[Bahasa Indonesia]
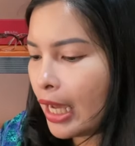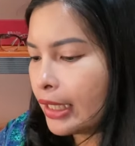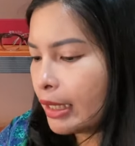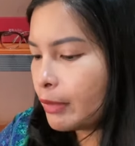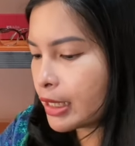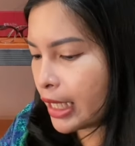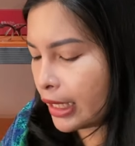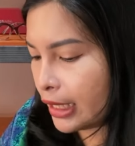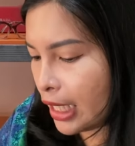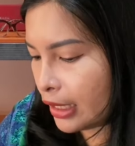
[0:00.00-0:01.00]
Ada number
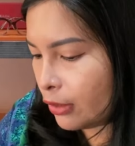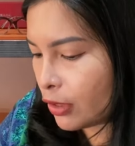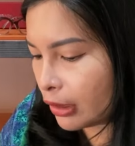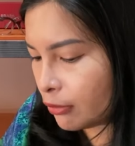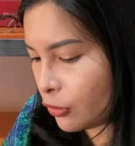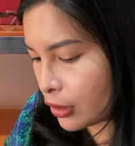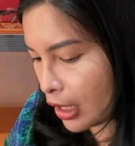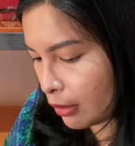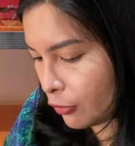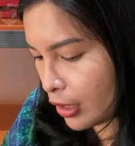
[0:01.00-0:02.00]
seri ya. Ini udah tembus
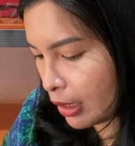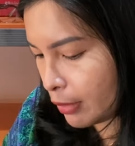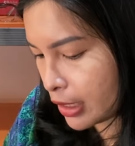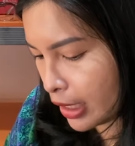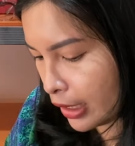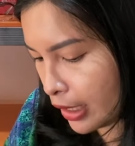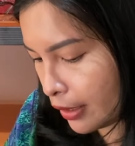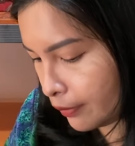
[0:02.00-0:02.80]
Kakak Bunda number serinya.